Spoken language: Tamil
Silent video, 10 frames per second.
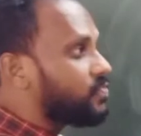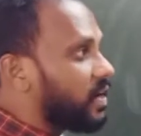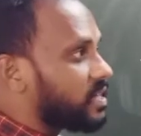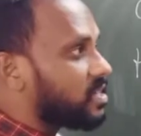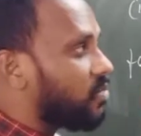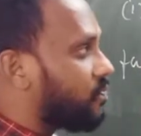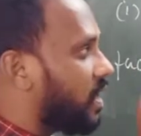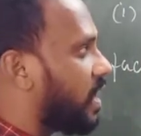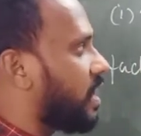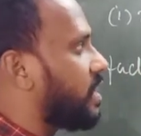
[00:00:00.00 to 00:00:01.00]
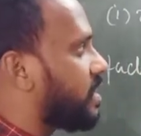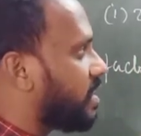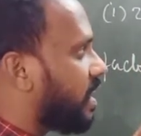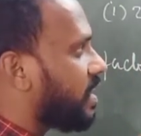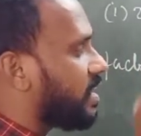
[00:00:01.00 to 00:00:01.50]
ஃபேக்டர் ஆஃப் ஏஎன்
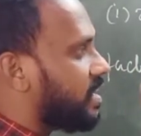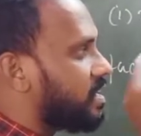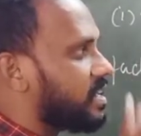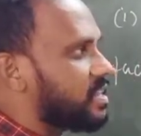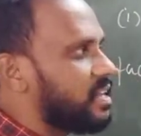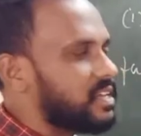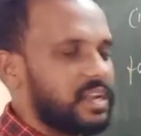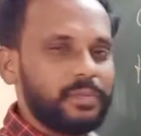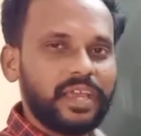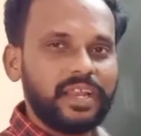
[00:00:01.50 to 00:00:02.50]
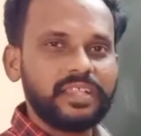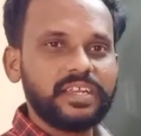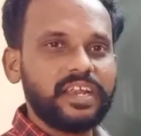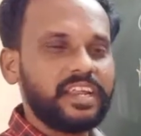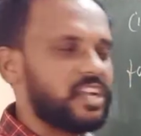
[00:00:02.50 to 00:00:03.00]
ஏஎன்னுங்கிறது என்னது நமக்கு
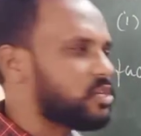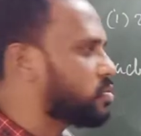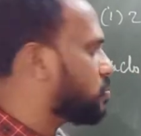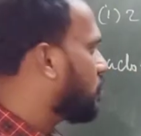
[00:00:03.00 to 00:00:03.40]
என்னதுன்னு கேட்டிங்கன்னா டூ